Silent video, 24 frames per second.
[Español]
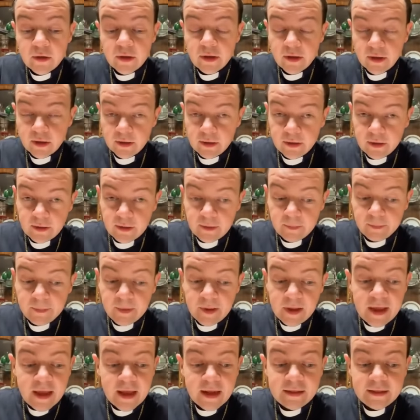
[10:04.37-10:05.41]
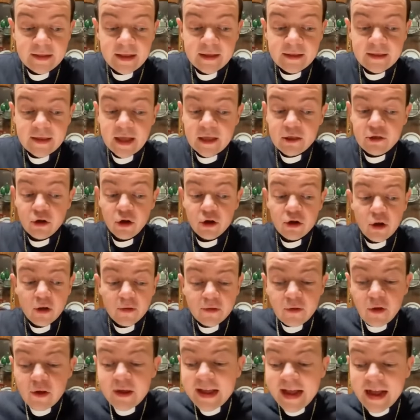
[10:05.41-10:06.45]
eh, y él dice, yo no
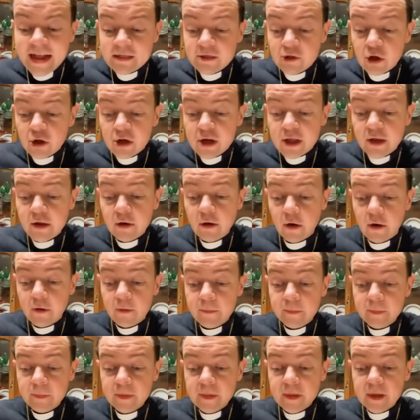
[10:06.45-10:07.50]
soy católico,